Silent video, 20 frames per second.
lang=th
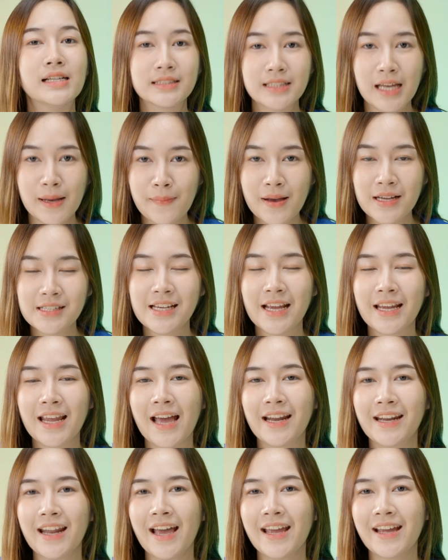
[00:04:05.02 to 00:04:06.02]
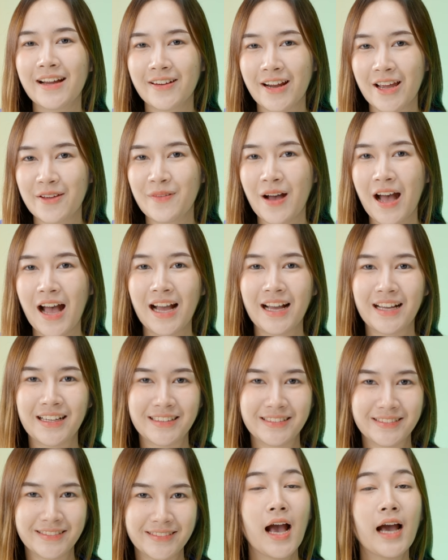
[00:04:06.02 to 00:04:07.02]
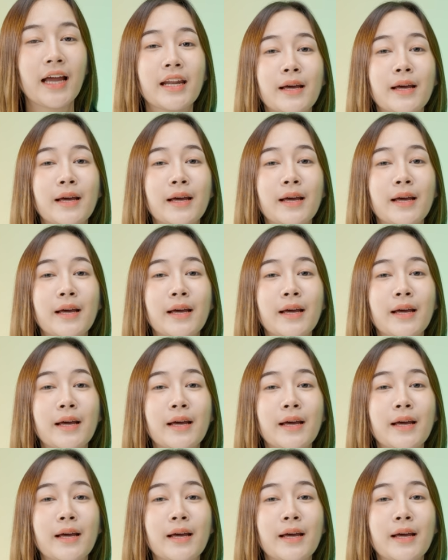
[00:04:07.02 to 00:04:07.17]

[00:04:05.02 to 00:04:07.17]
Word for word: สามารถใช้งานได้อย่างไรบ้างอั